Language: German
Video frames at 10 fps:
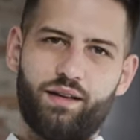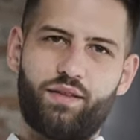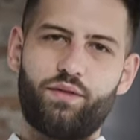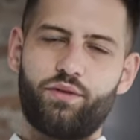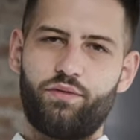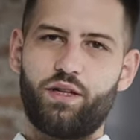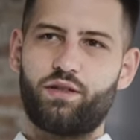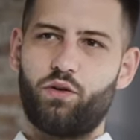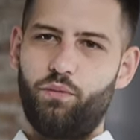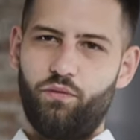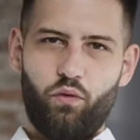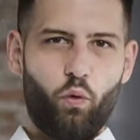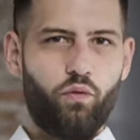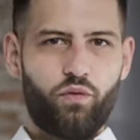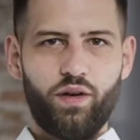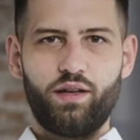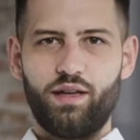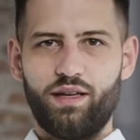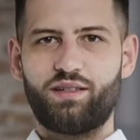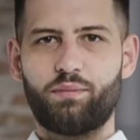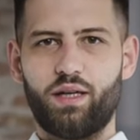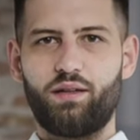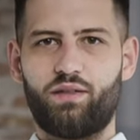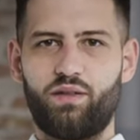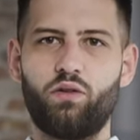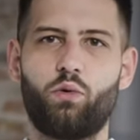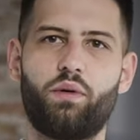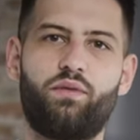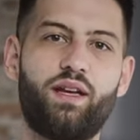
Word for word: geht es einfach wirklich darum, wo finde ich meine Zielgruppe,